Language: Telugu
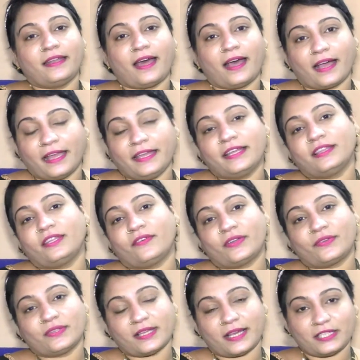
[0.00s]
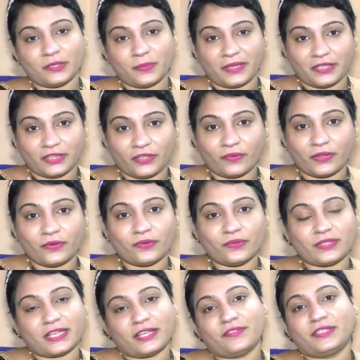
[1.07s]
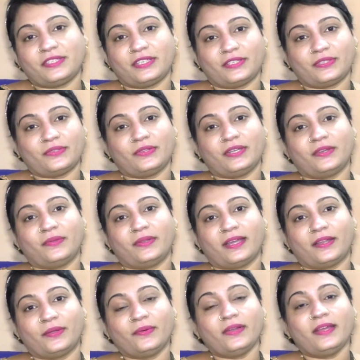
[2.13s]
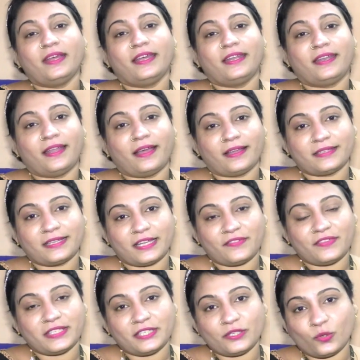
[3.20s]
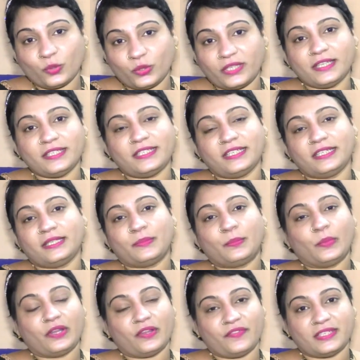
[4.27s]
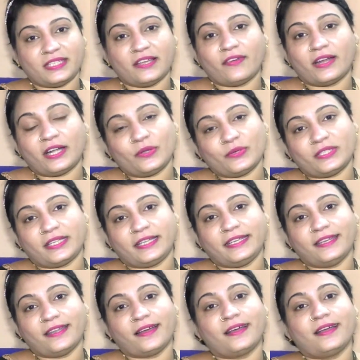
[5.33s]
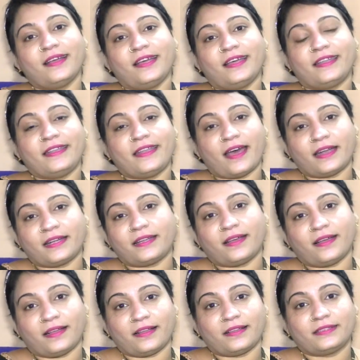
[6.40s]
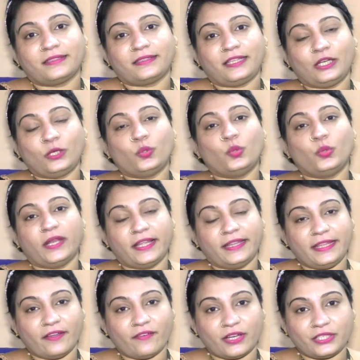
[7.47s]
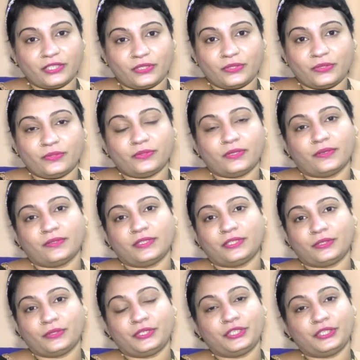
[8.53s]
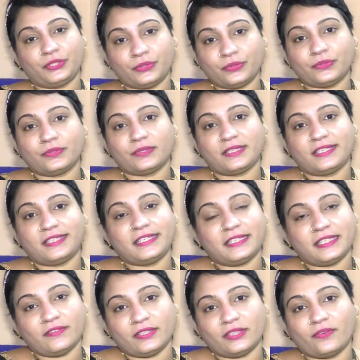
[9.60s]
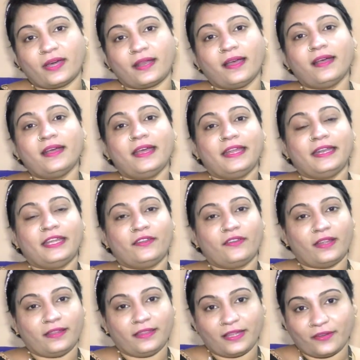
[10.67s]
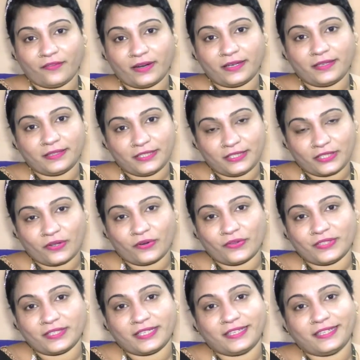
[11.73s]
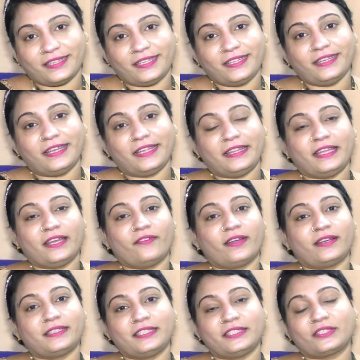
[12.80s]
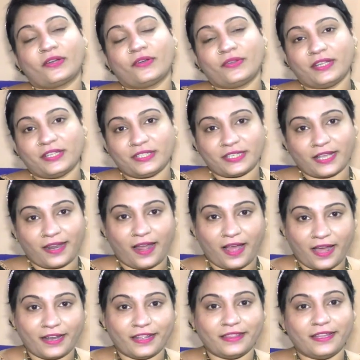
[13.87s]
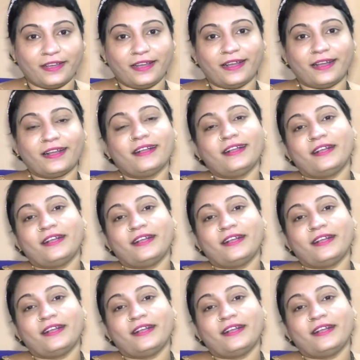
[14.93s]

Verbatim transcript: నాకు అయినంత వరకు సాధ్యమైనంత వరకు సర్వీస్ చేస్తూనే ఉన్నాను నా సర్వీస్ని గుర్తించి మొన్న విజయవాడలో జరిగిన నాటా తెలుగు నంది అవార్డ్స్ టూ థౌజండ్ ట్వంటీ టూ సీసీటీవీ ద్వారా నేను నంది అవార్డు తీసుకోవడం జరిగింది నంది అవార్డు తీసుకోవడం నేను చాలా ఆనందంగా